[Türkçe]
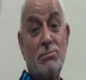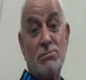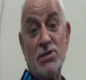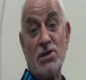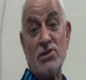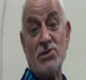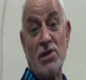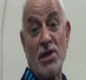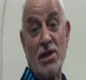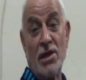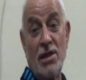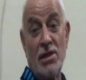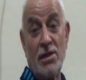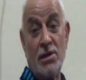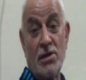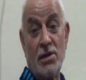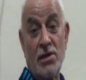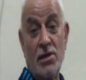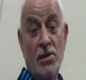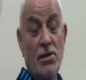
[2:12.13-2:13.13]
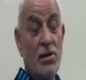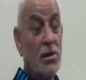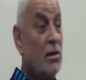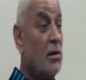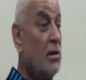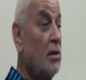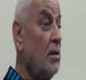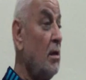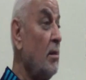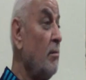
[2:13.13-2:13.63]
bize sıra gelir.
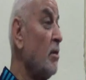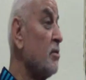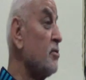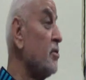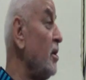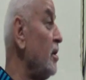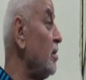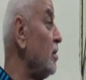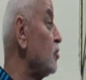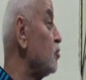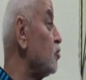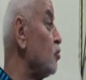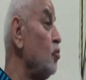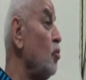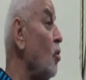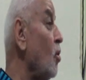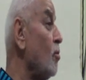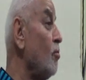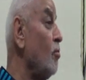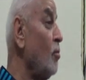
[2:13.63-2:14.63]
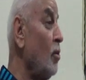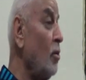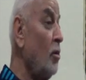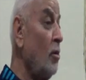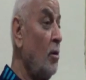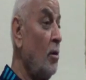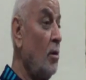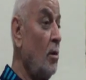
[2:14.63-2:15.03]
Başka yerde su yok mu?